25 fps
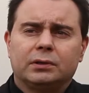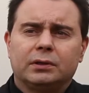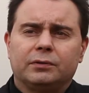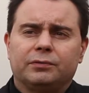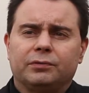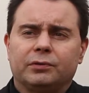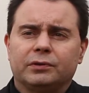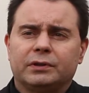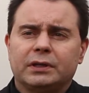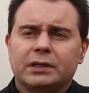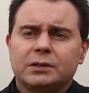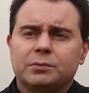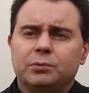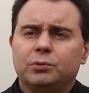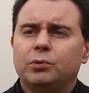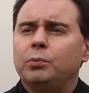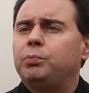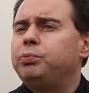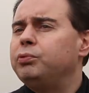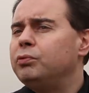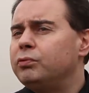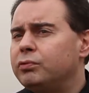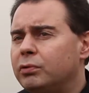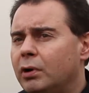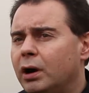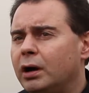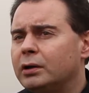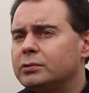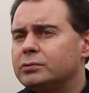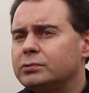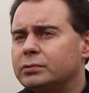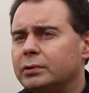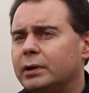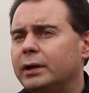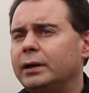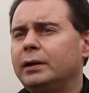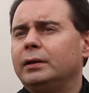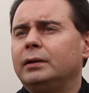des fantasmes de pouvoir
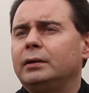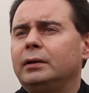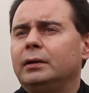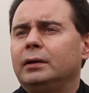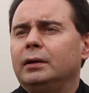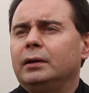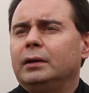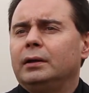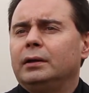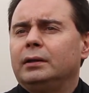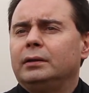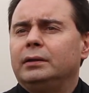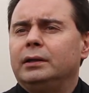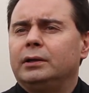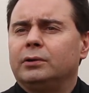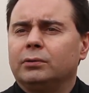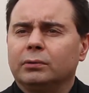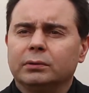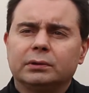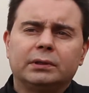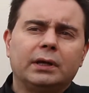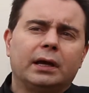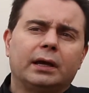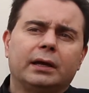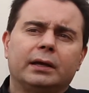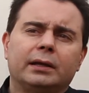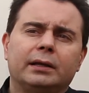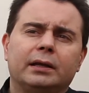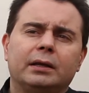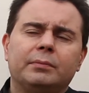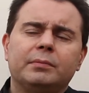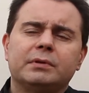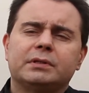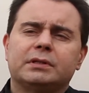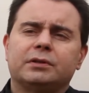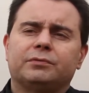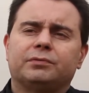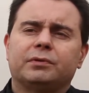sur elle, des comptes à régler,
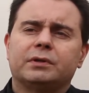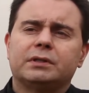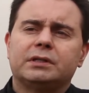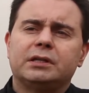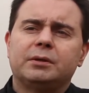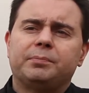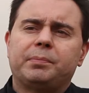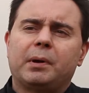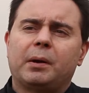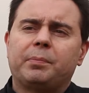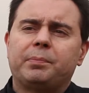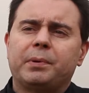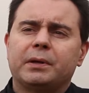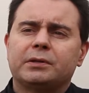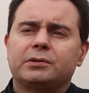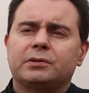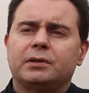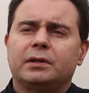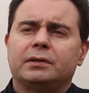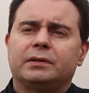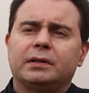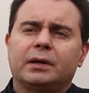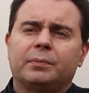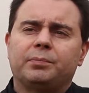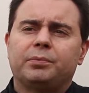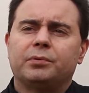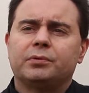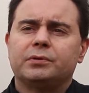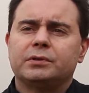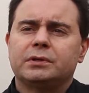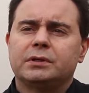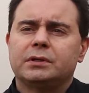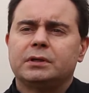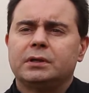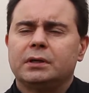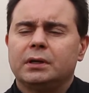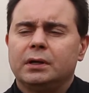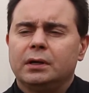mais cette fois-ci par personne
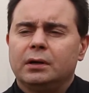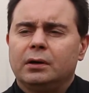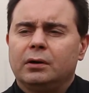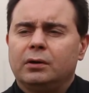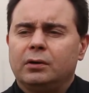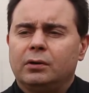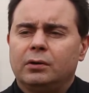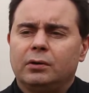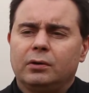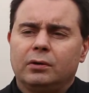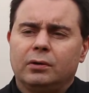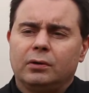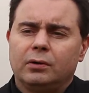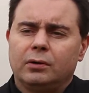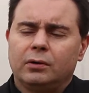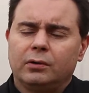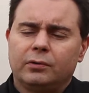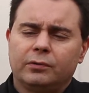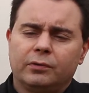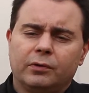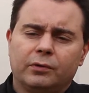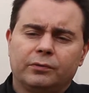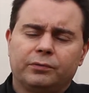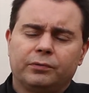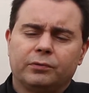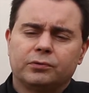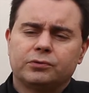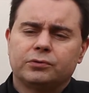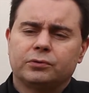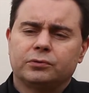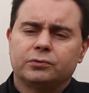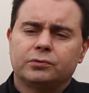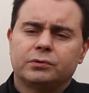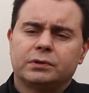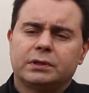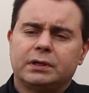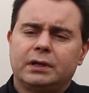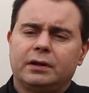interposée en, en fonction
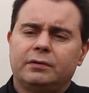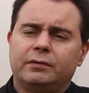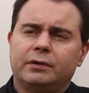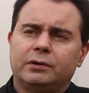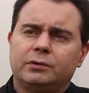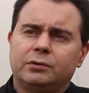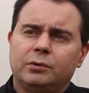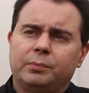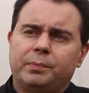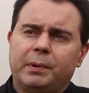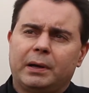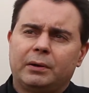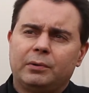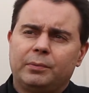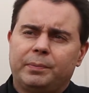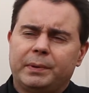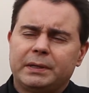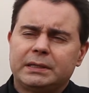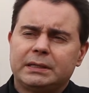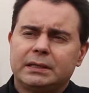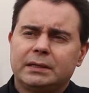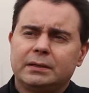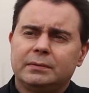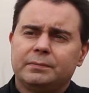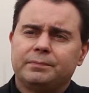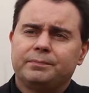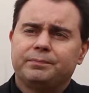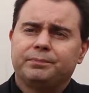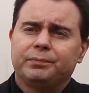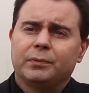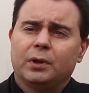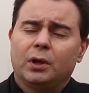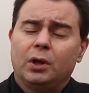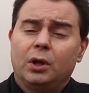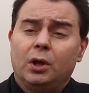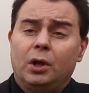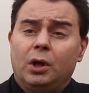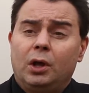de ce qu'il a vécu par le passé.
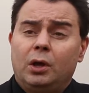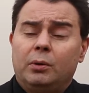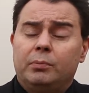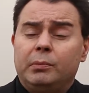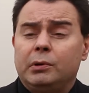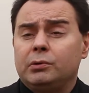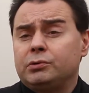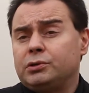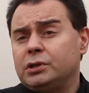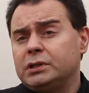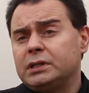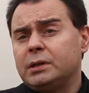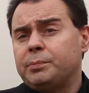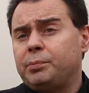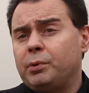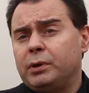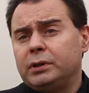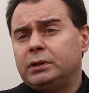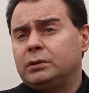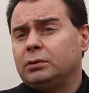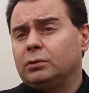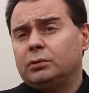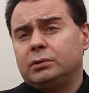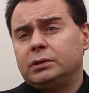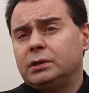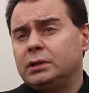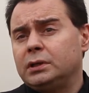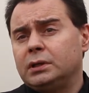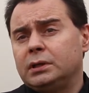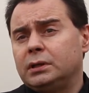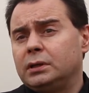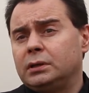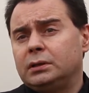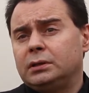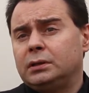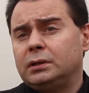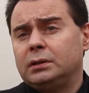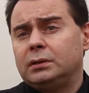Mais aussi, ça peut être
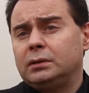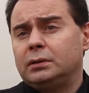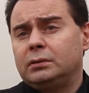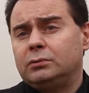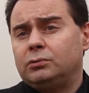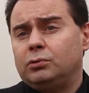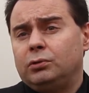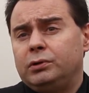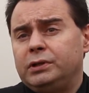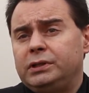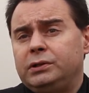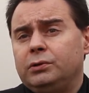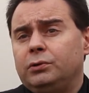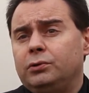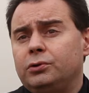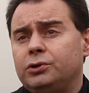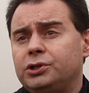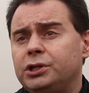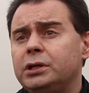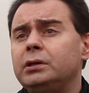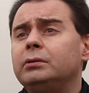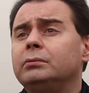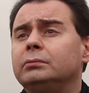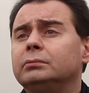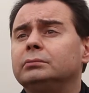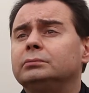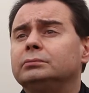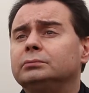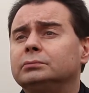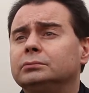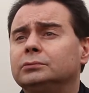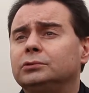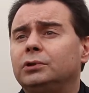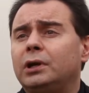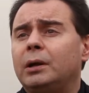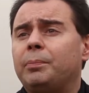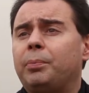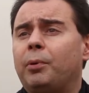de l'idéologie,
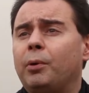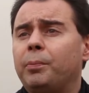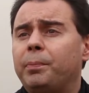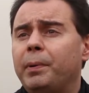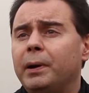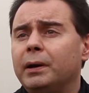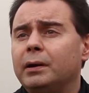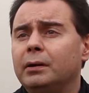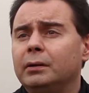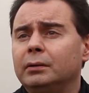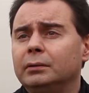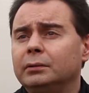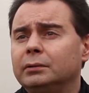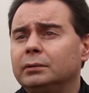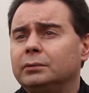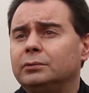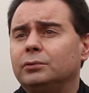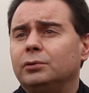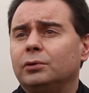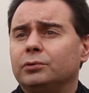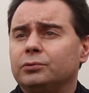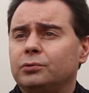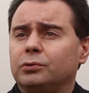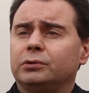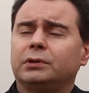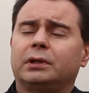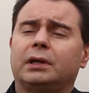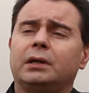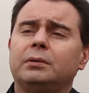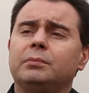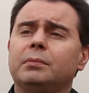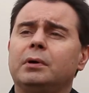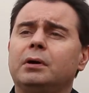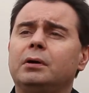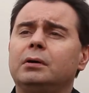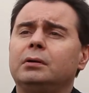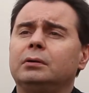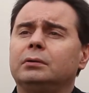de la propagande, de
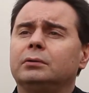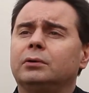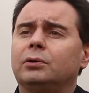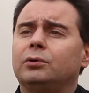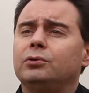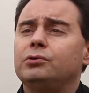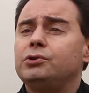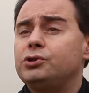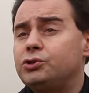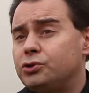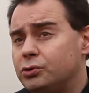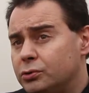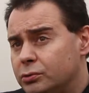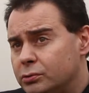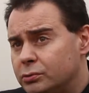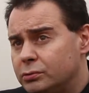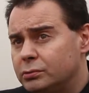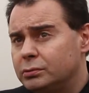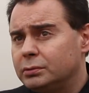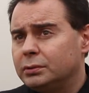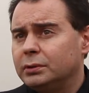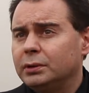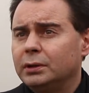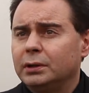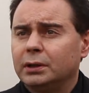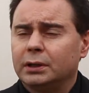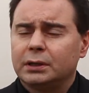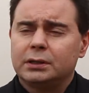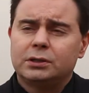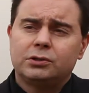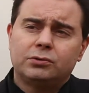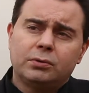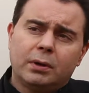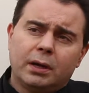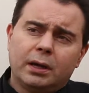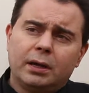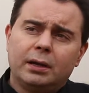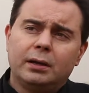l'endoctrinement religieux,
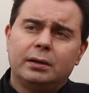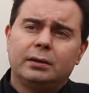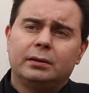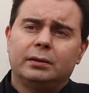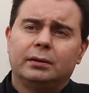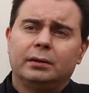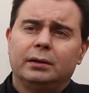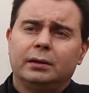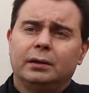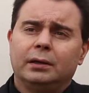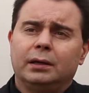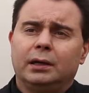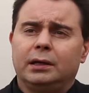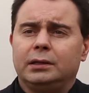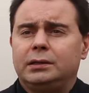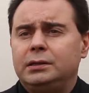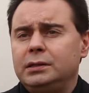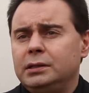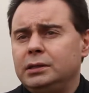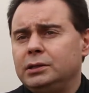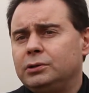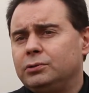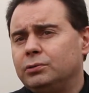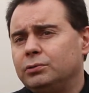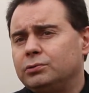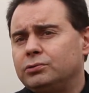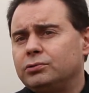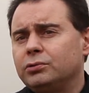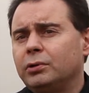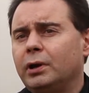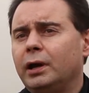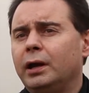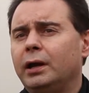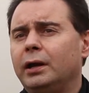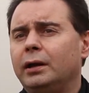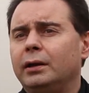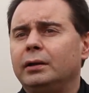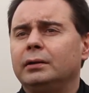rituel, ethnique,
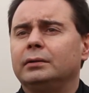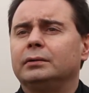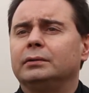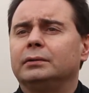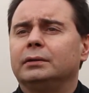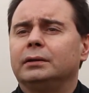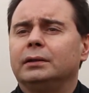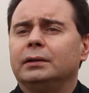culturel,